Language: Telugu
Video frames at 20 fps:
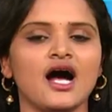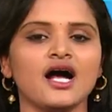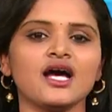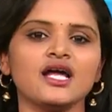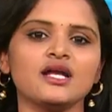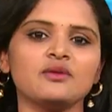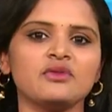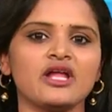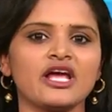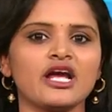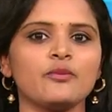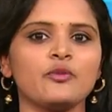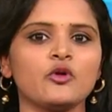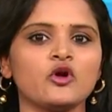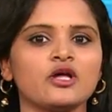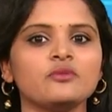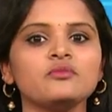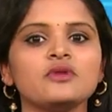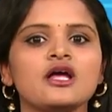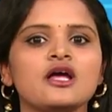ఆకారం
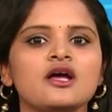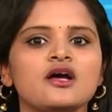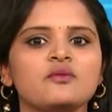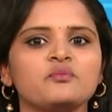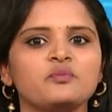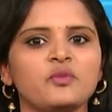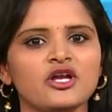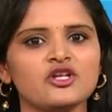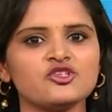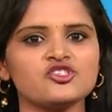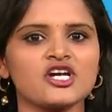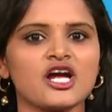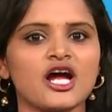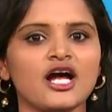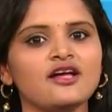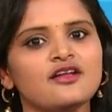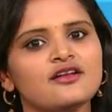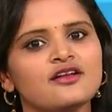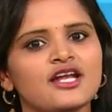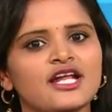లేకపోవడం
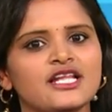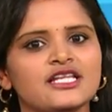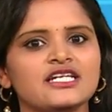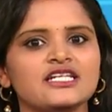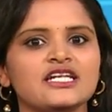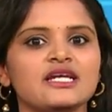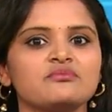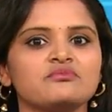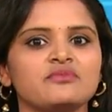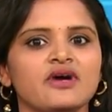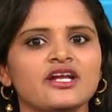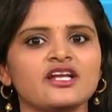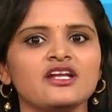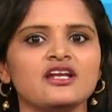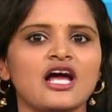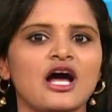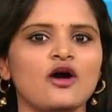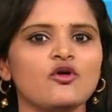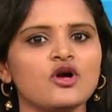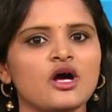పలుచుగా లేదంటే మరీ
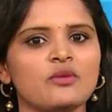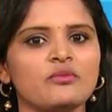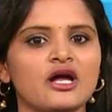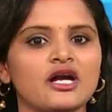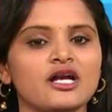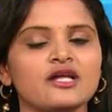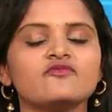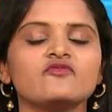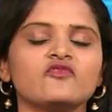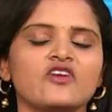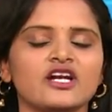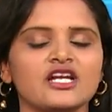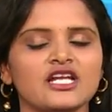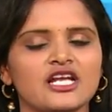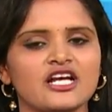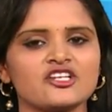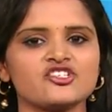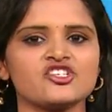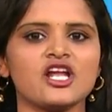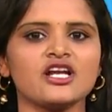లావుగా మారడం వంటి
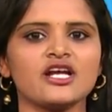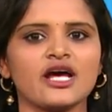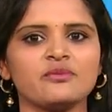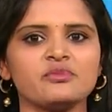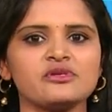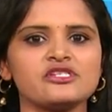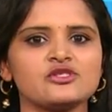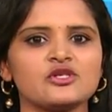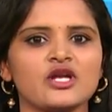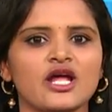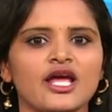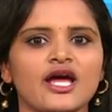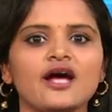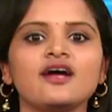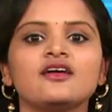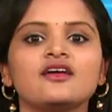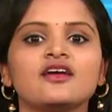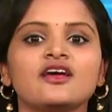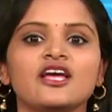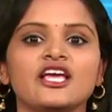లక్షణాలు కనిపిస్తున్నాయా
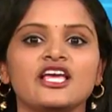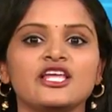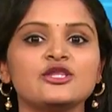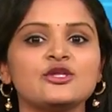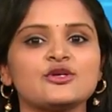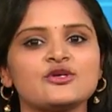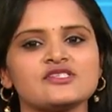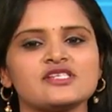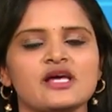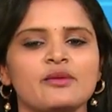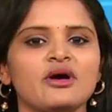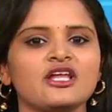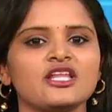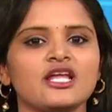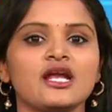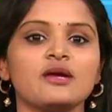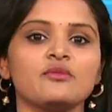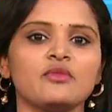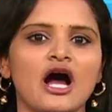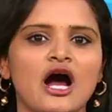ఇందుకు
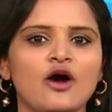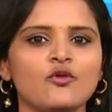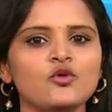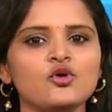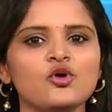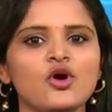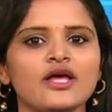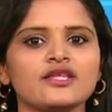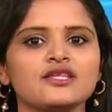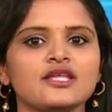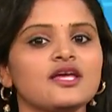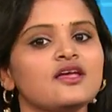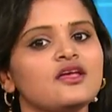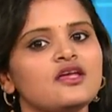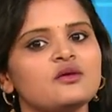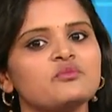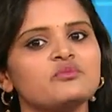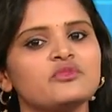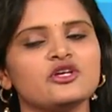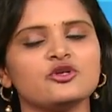సమాధానం అవును అయితే
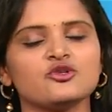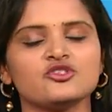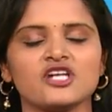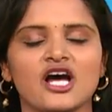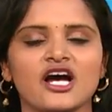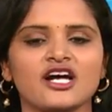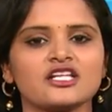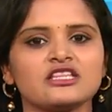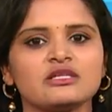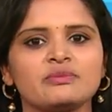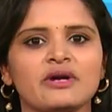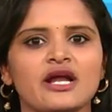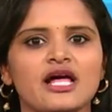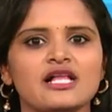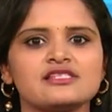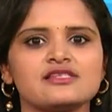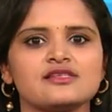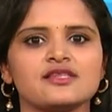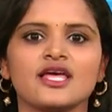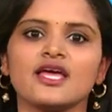మీరు జాగ్రత్త
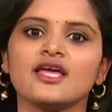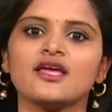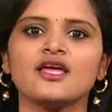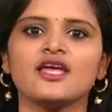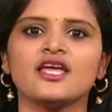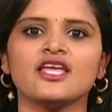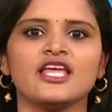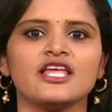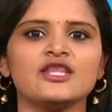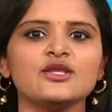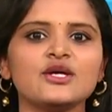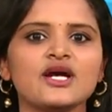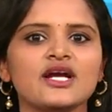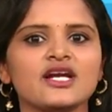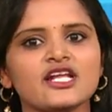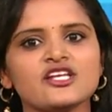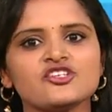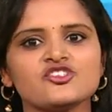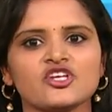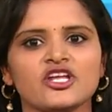పడాల్సిందే
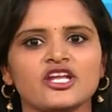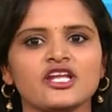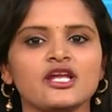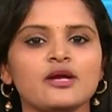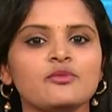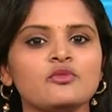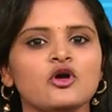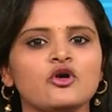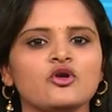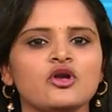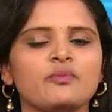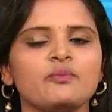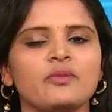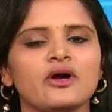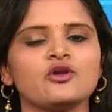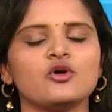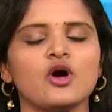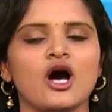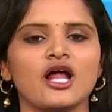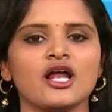ఎందుకంటే శరీరంలో ఉన్న
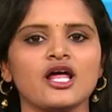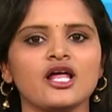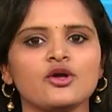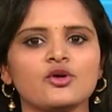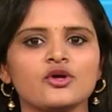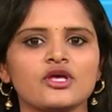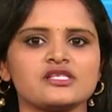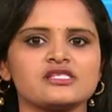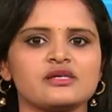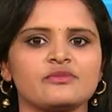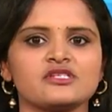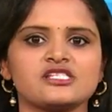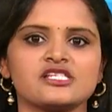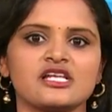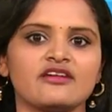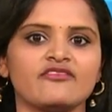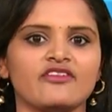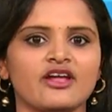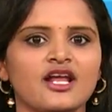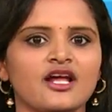పలు అనారోగ్య
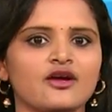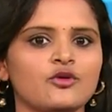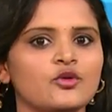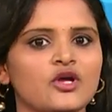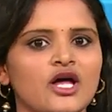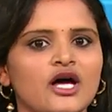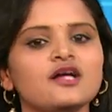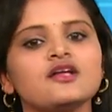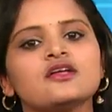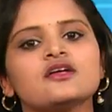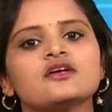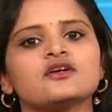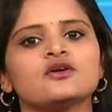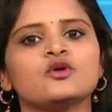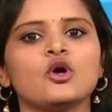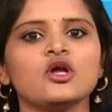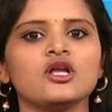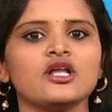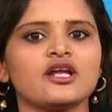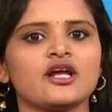సమస్యల వల్ల కూడా
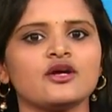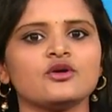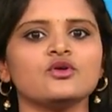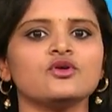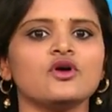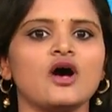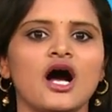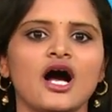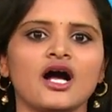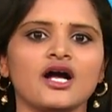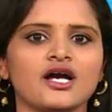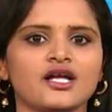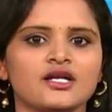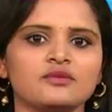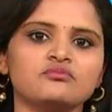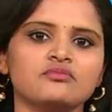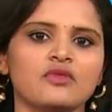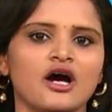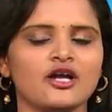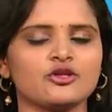గోర్ల రంగు
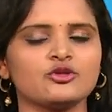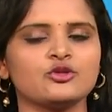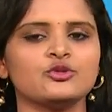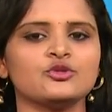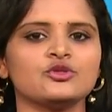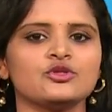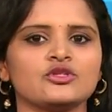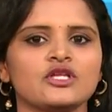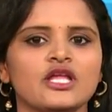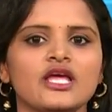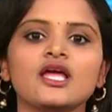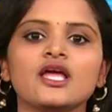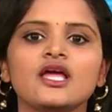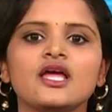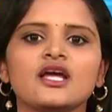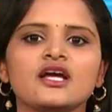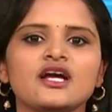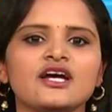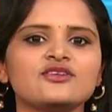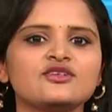ఆకారం మారుతూ ఉంటుంది
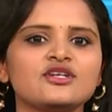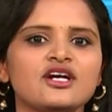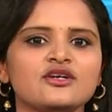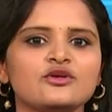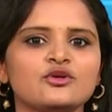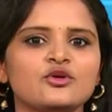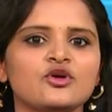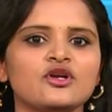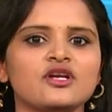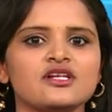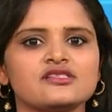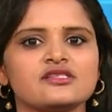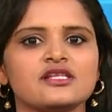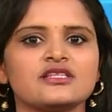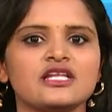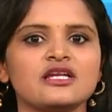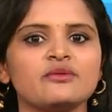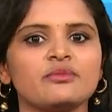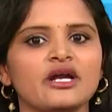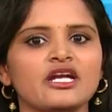కనుక గోర్ల
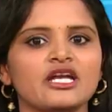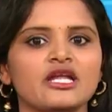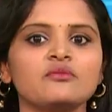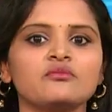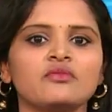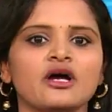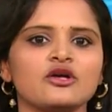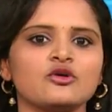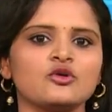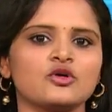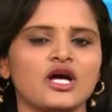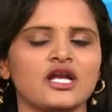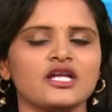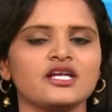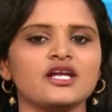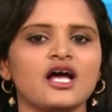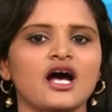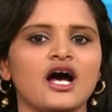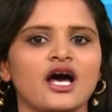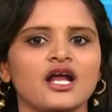స్థితిని బట్టి మనకు
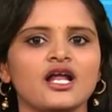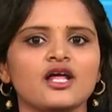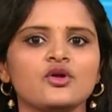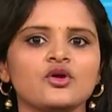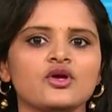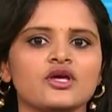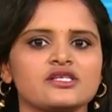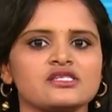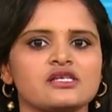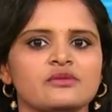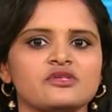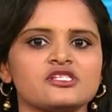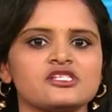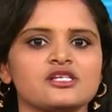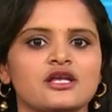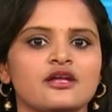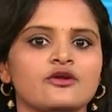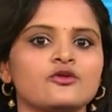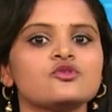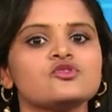కలిగిన అనారోగ్య
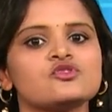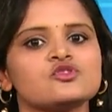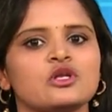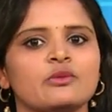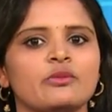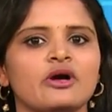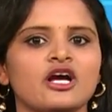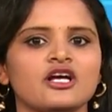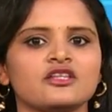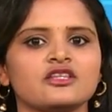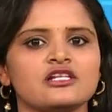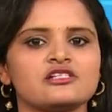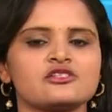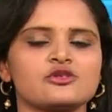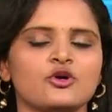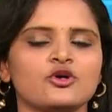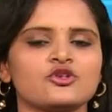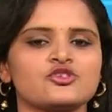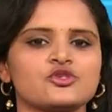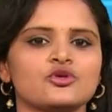సమస్యలను సులభంగా
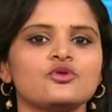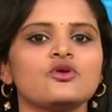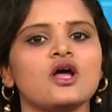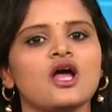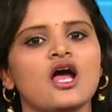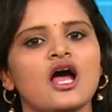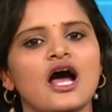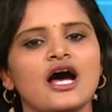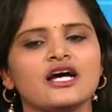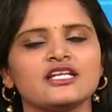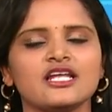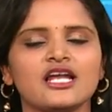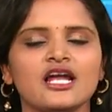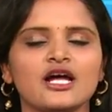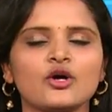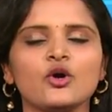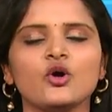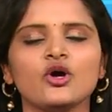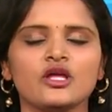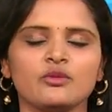తెలుసుకోవచ్చు
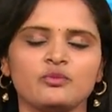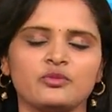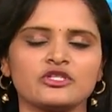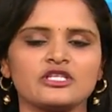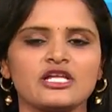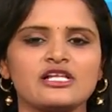అదేలాగో ఇప్పుడు